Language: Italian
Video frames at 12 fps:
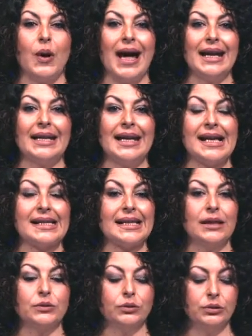alla
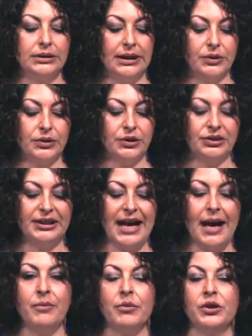salute, lo
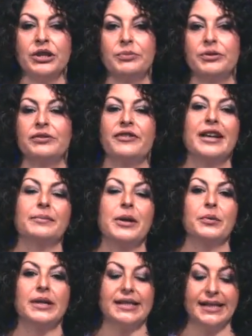ricordiamo, i
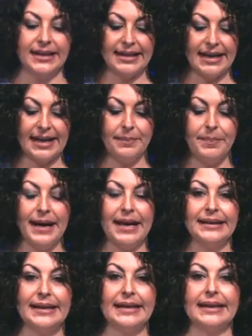Biofarma è un'azienda
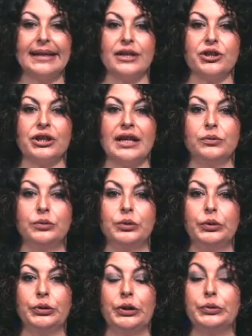campana che nasce
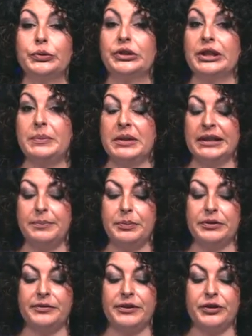dall'unione di un team di
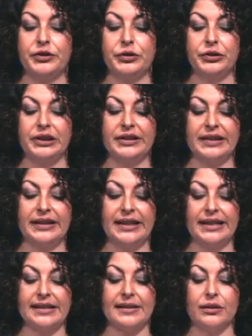professionisti
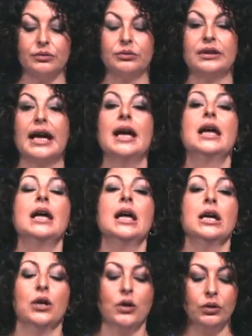della salute
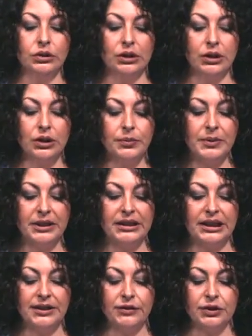con
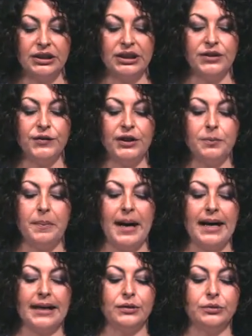l'obiettivo di
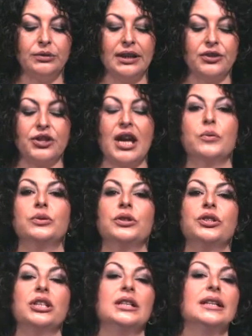sviluppare
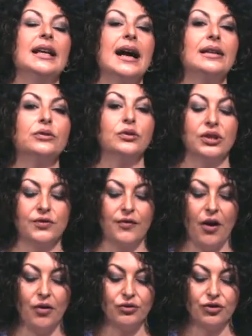nutraceutici in grado di
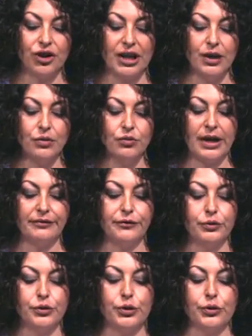svolgere una
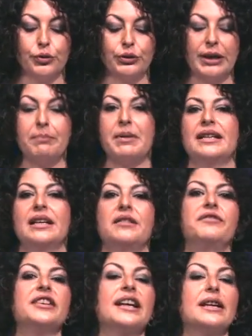funzione
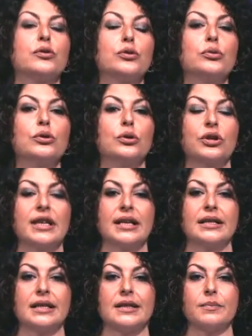benefica
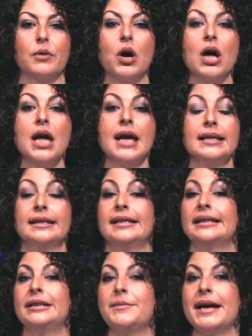sull'organismo.
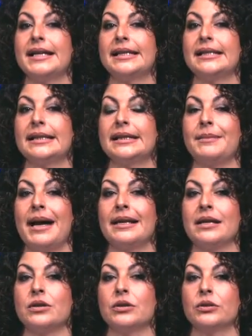Di settimana in
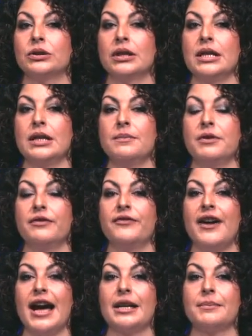settimana con i
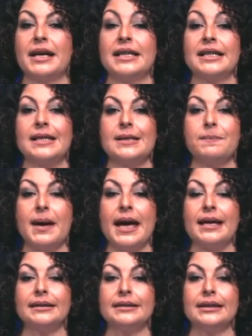biofarma e gli
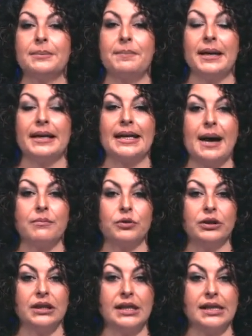esperti
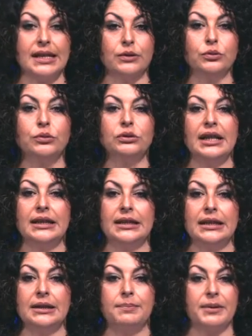parliamo di salute,
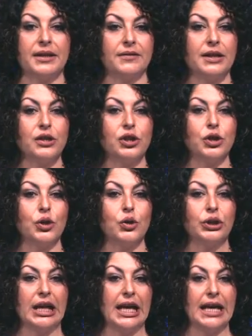di
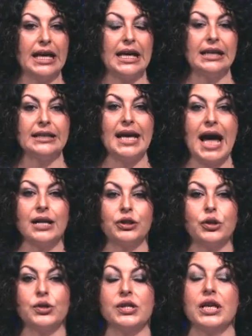prevenzione e
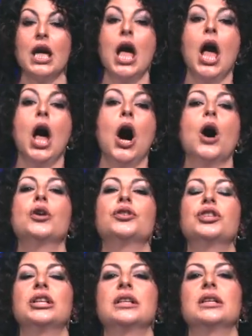diagnosi
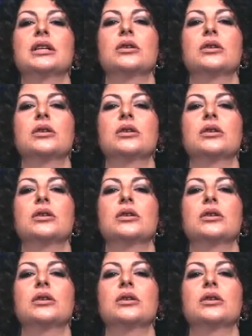Oggi in